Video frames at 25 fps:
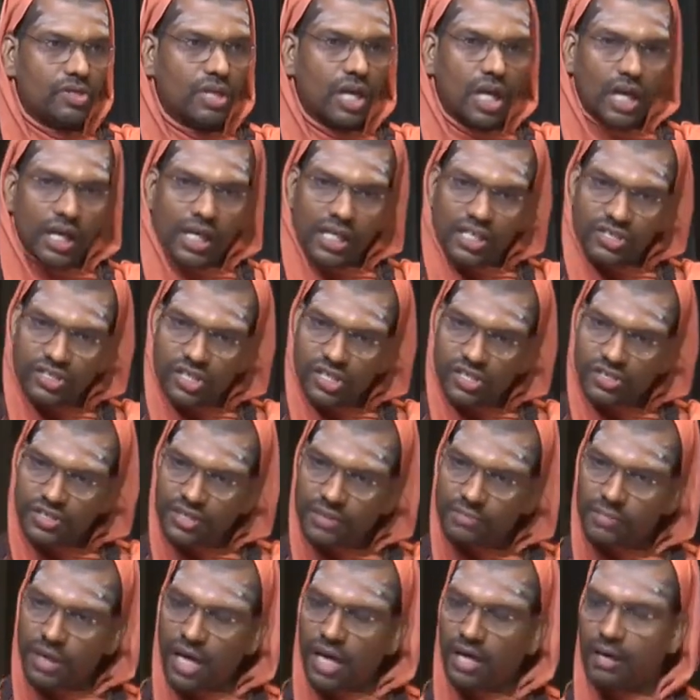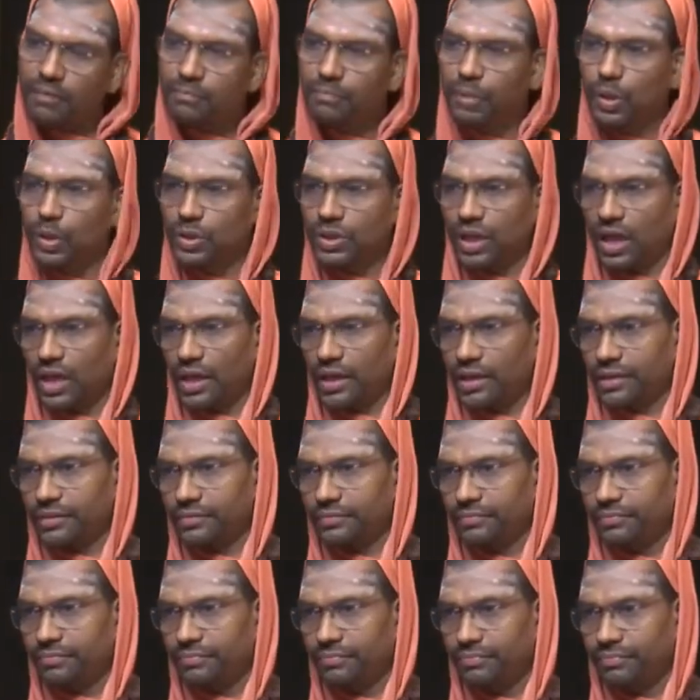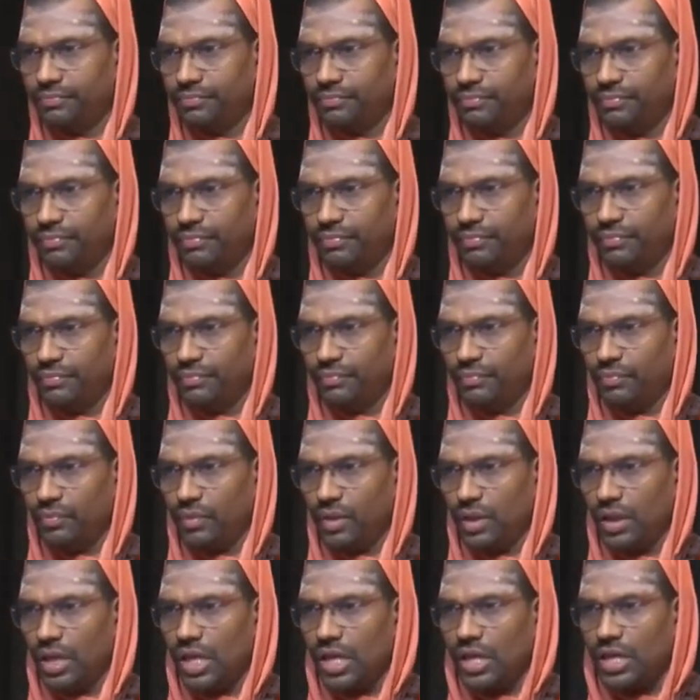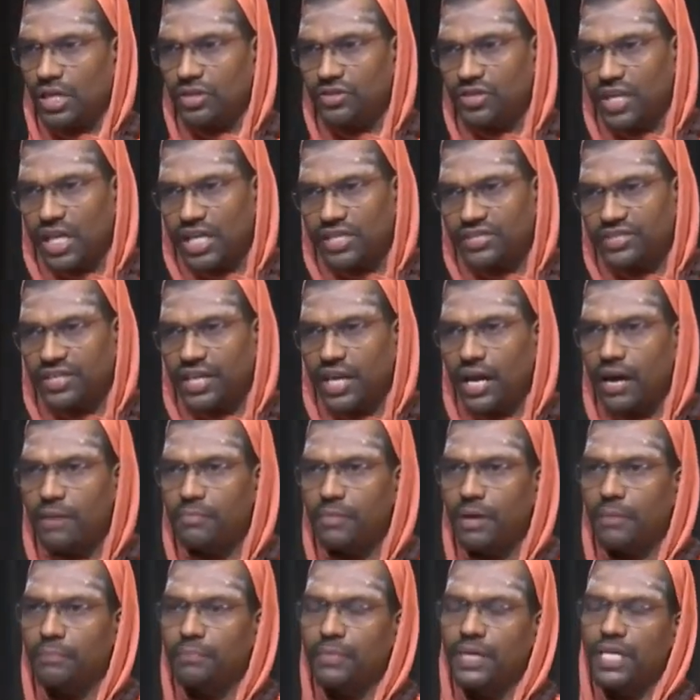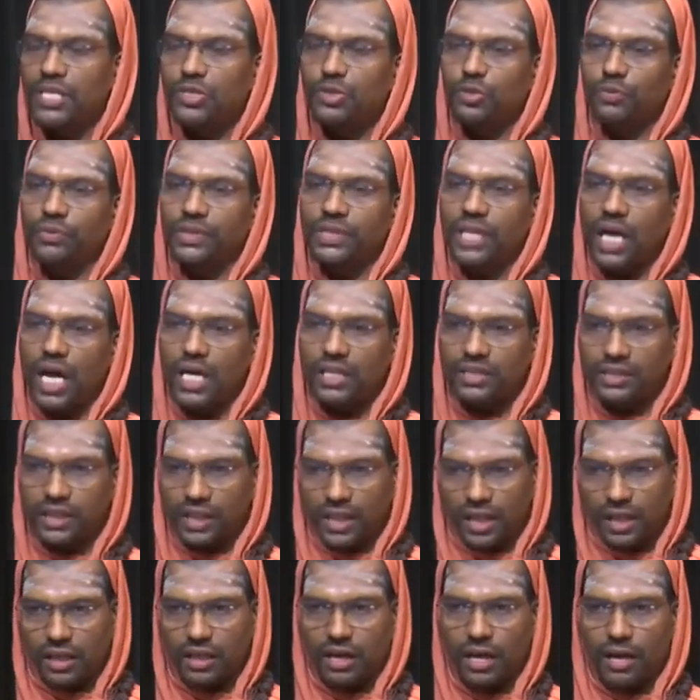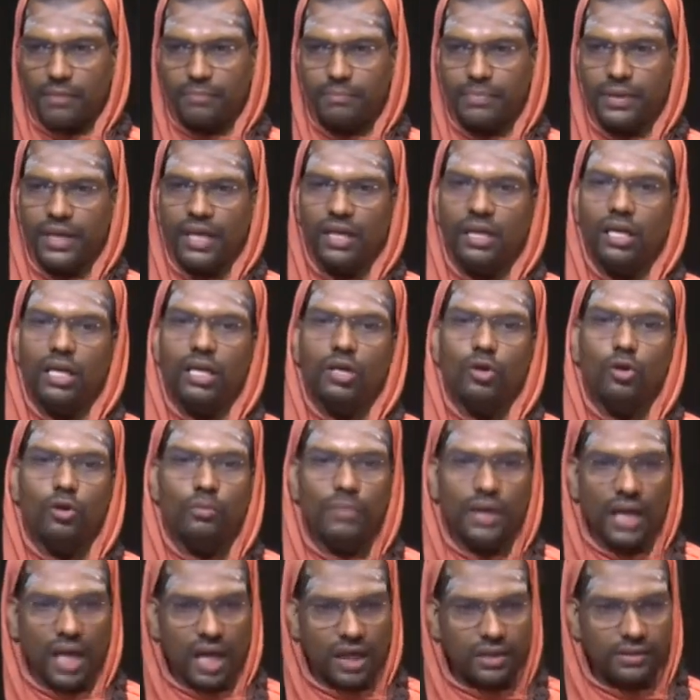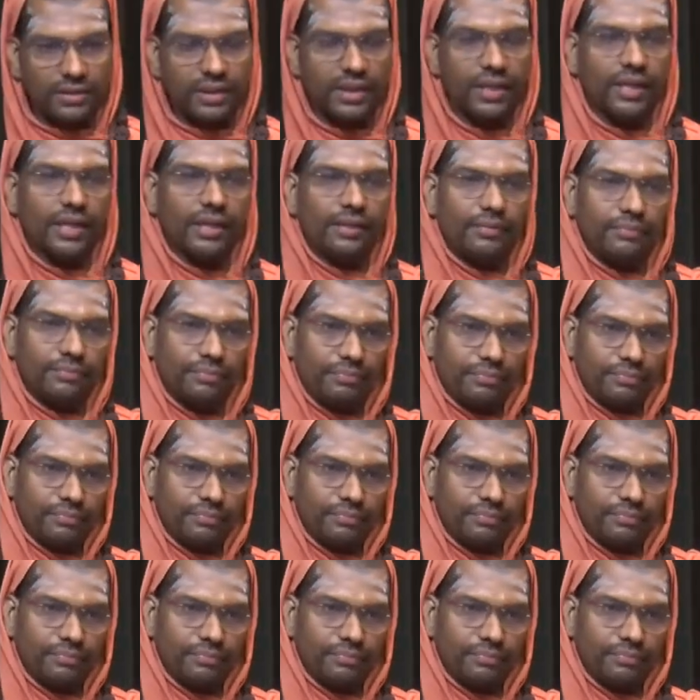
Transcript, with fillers: सारे सिस्टम आरंभ होता है कि जैसे हम अपने सुविधाजनक अपने घर को बनाते हैं